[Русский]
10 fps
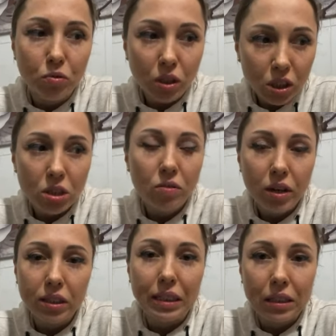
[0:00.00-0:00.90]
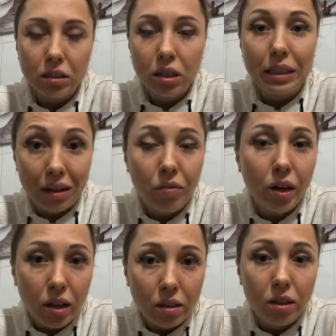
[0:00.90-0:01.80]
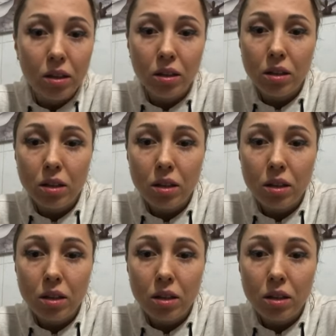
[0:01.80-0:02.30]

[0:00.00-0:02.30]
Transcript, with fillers: Внешние факторы — это отравление.